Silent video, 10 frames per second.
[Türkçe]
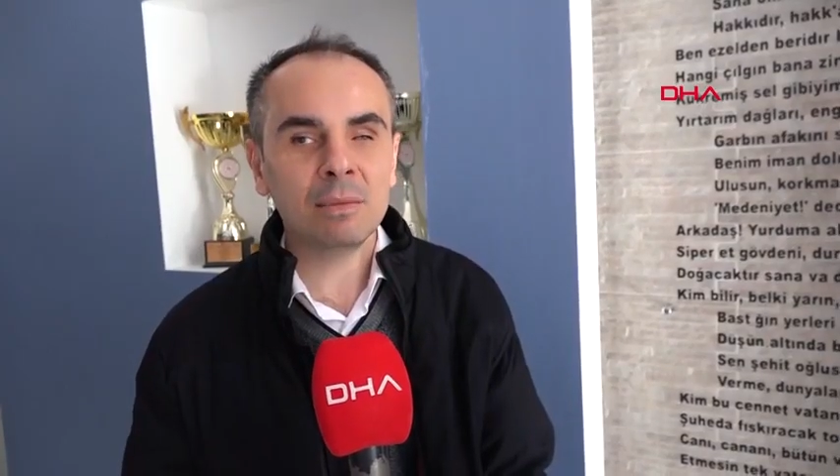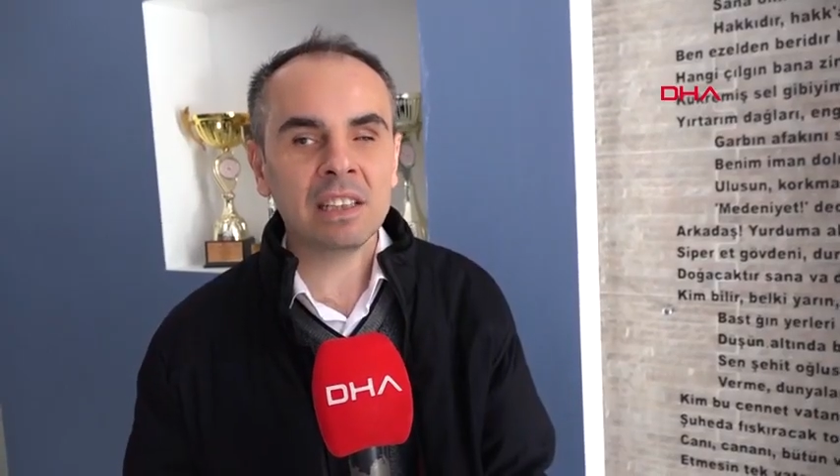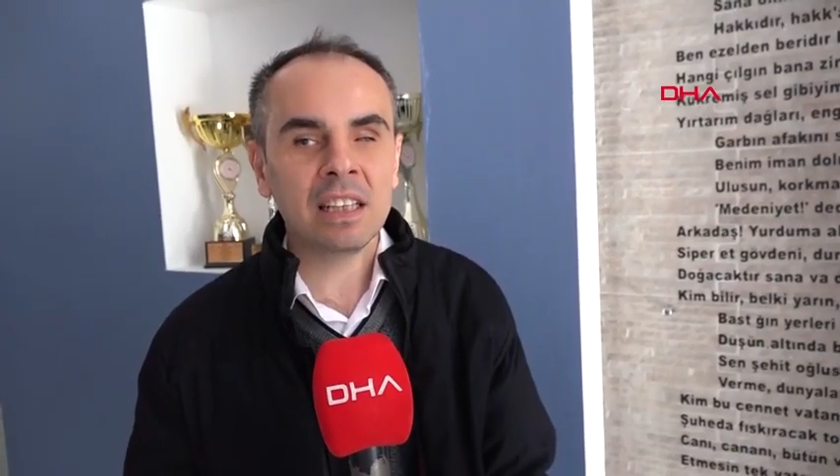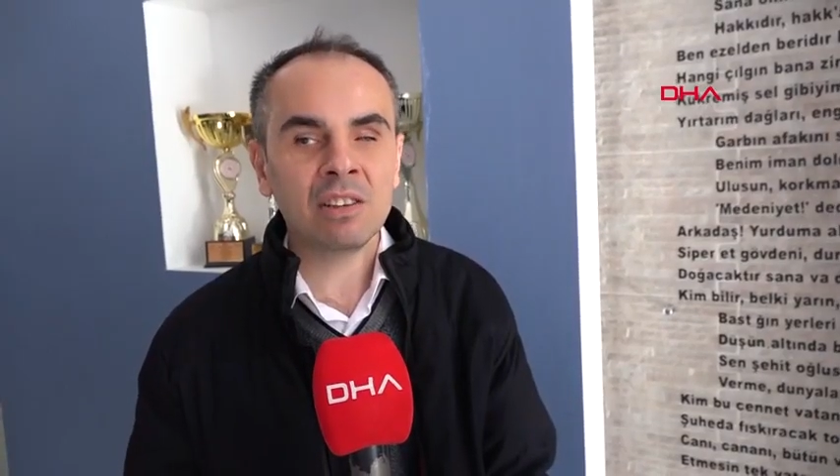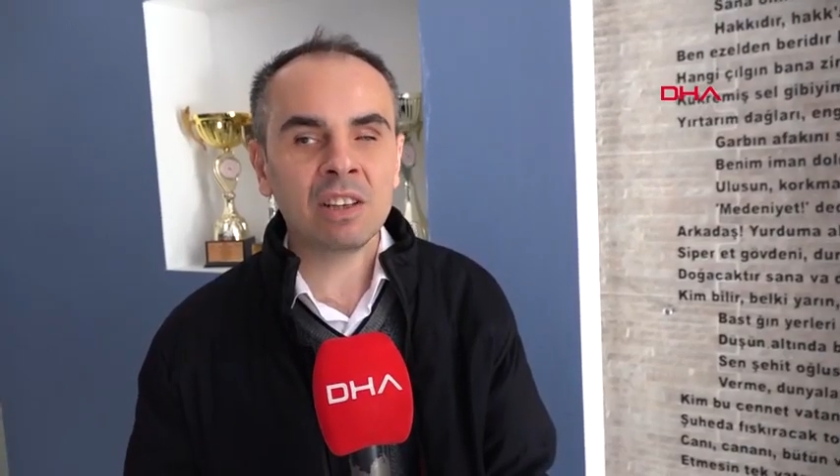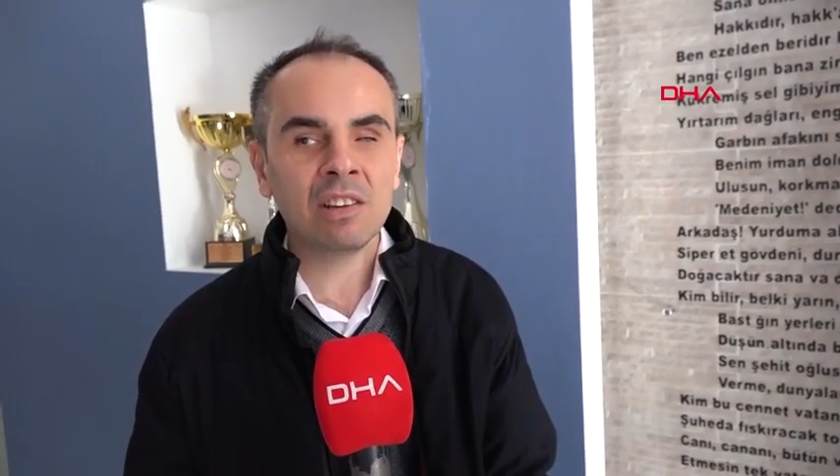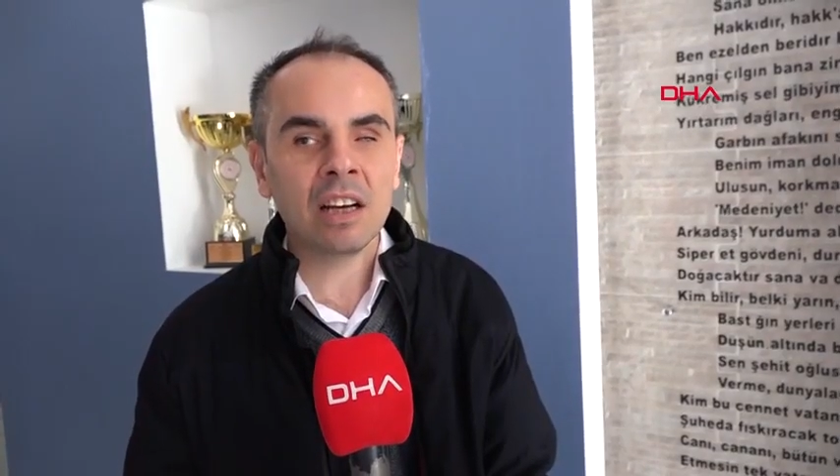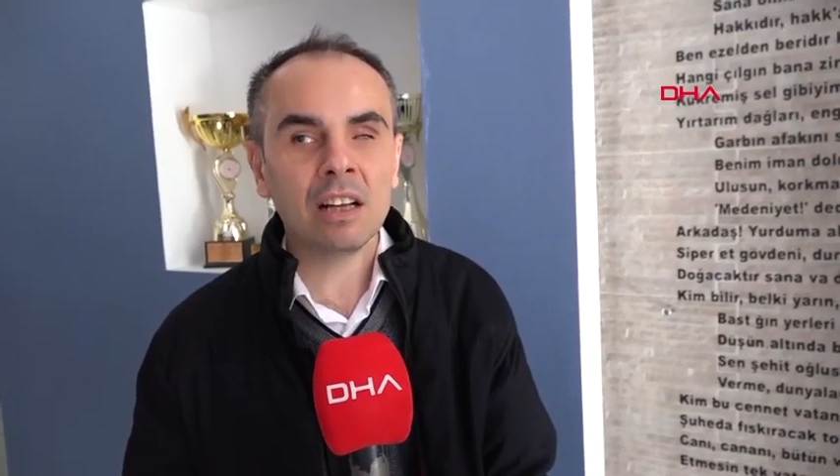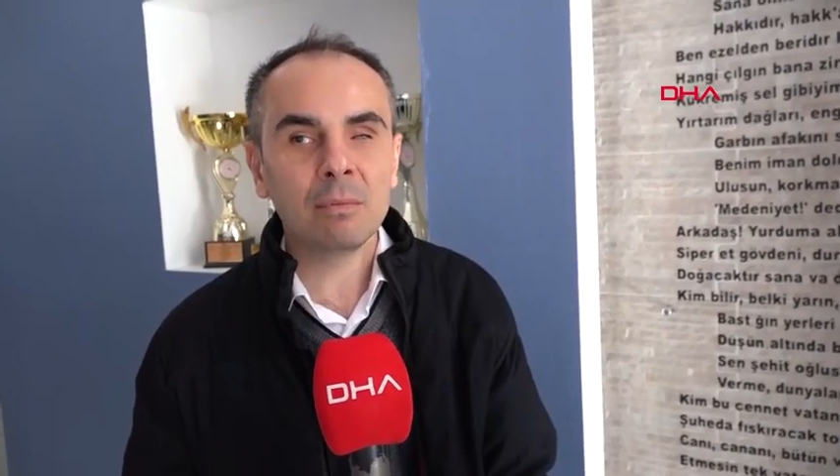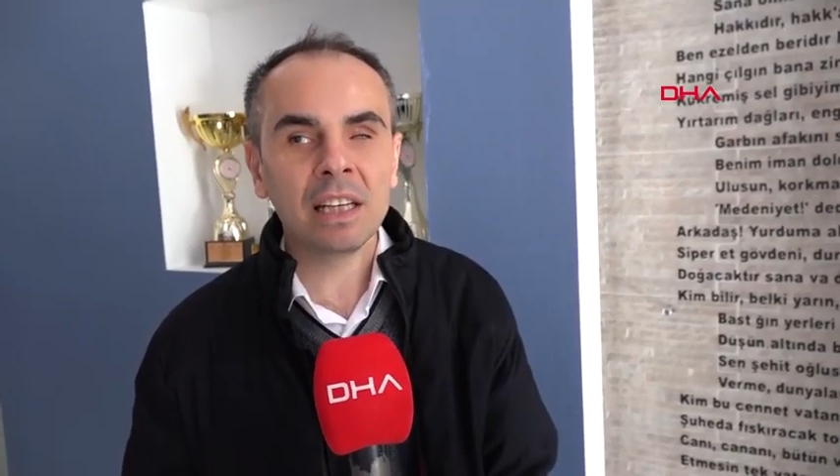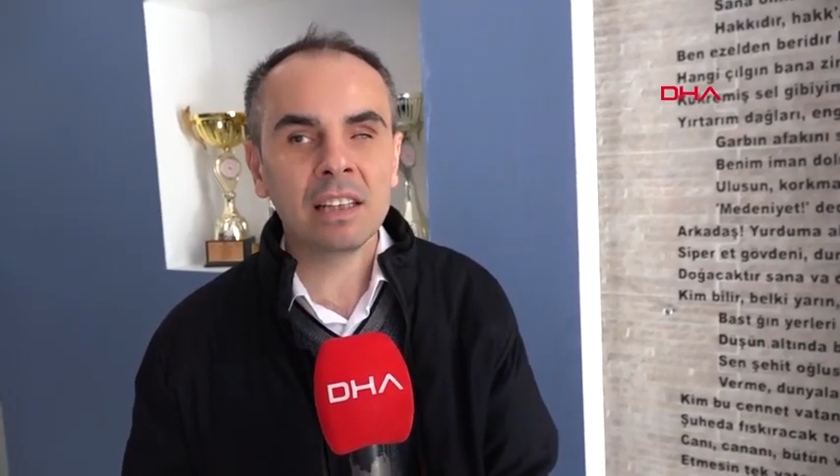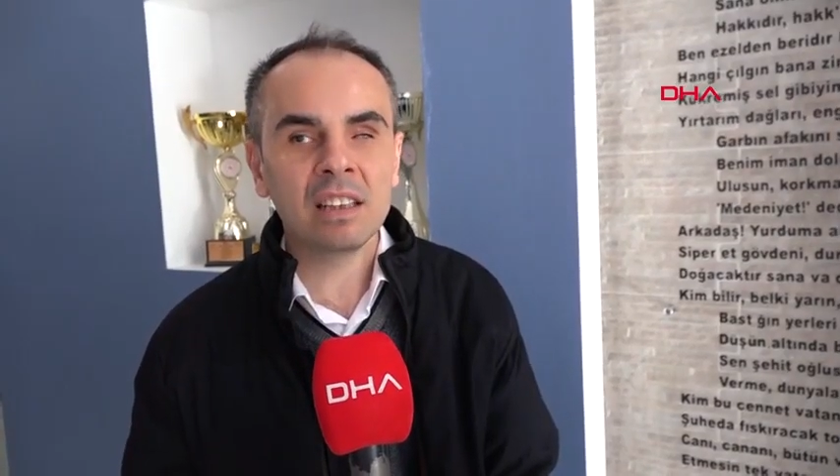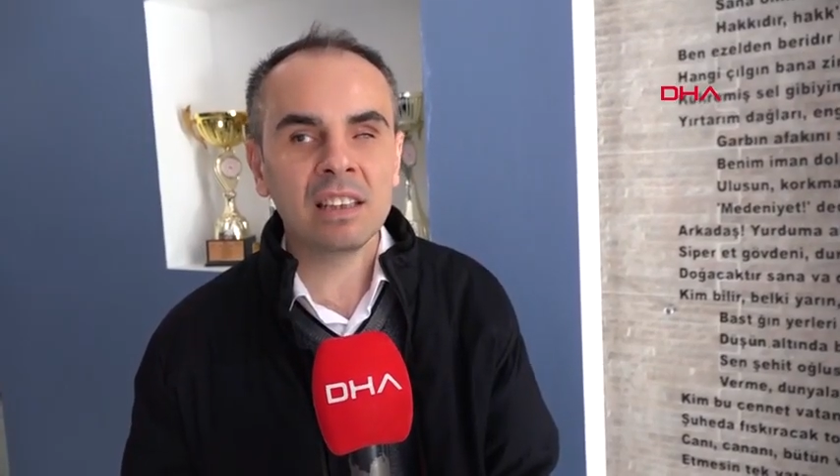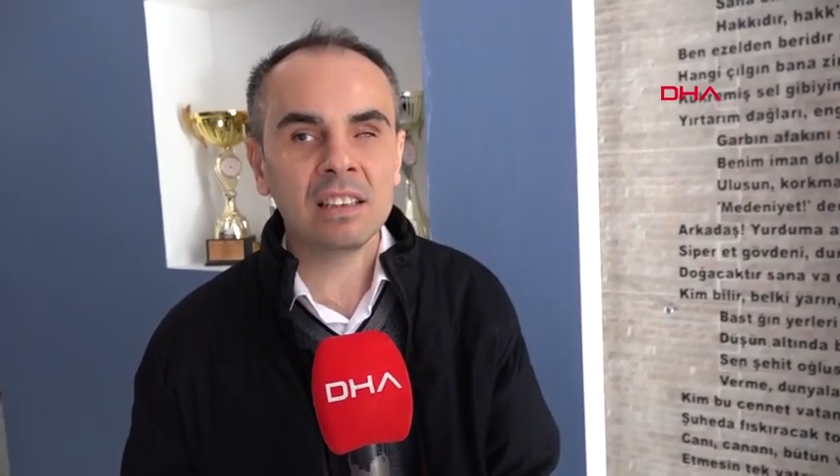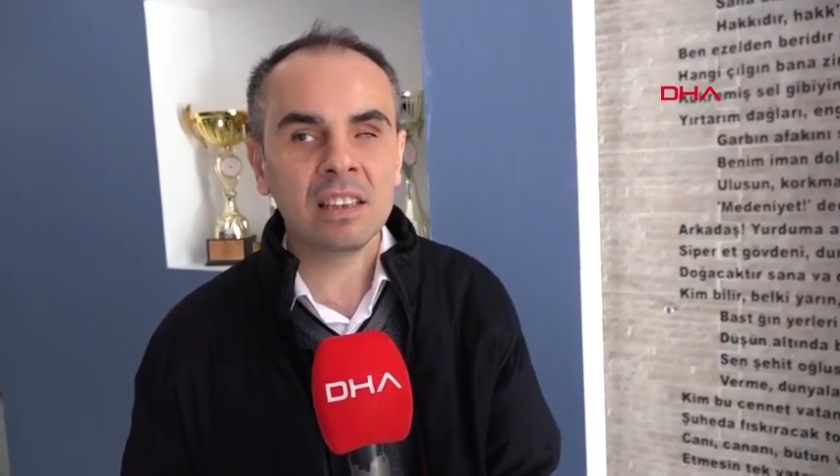Mesela işte çay almaya
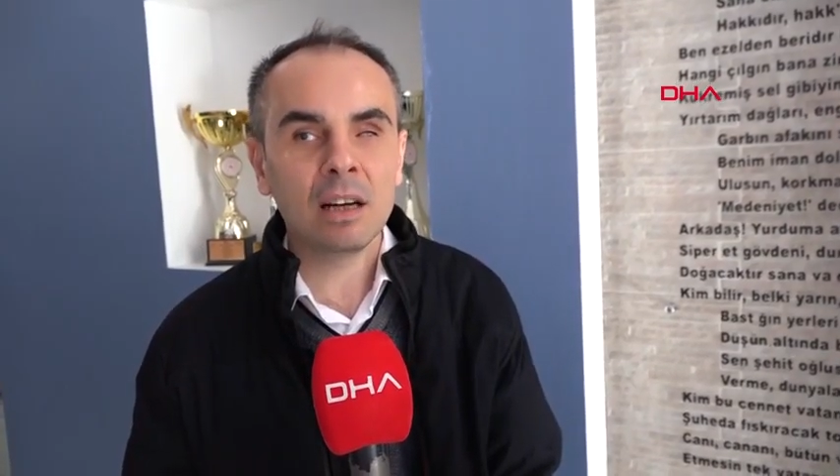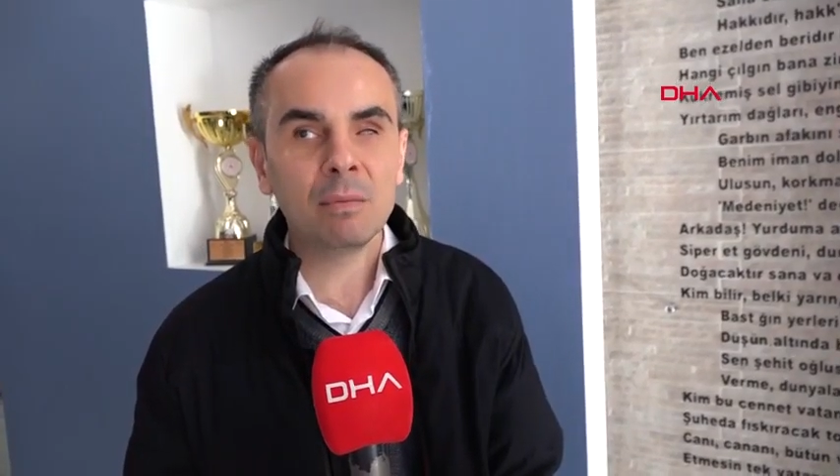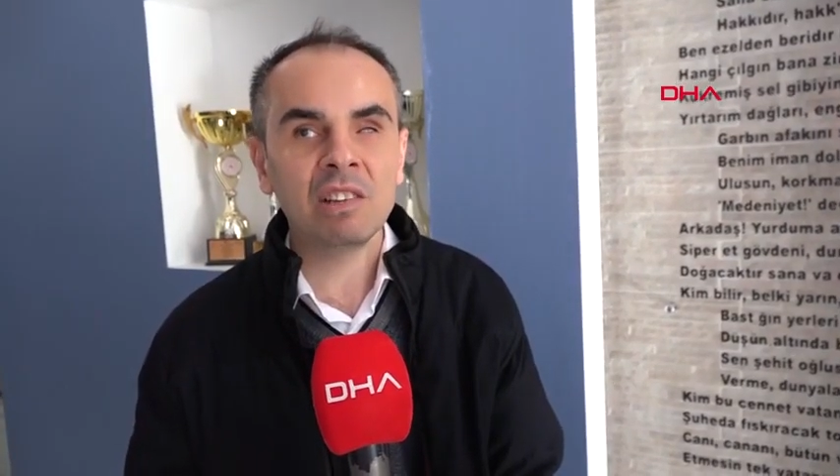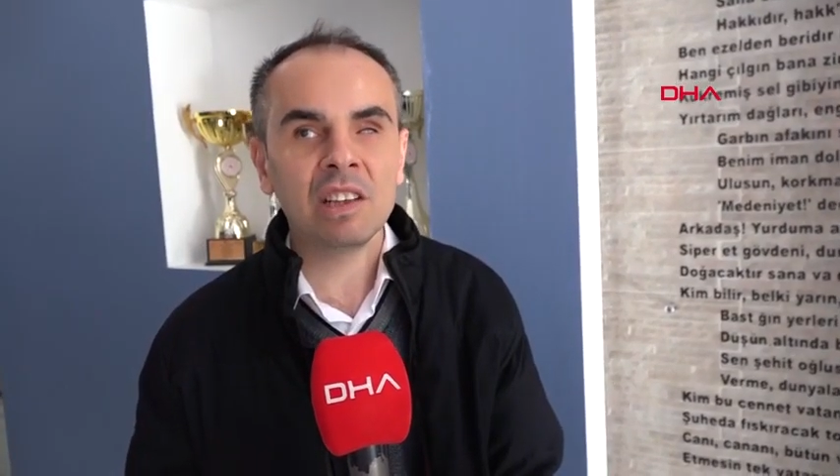gittiklerinde Ahmet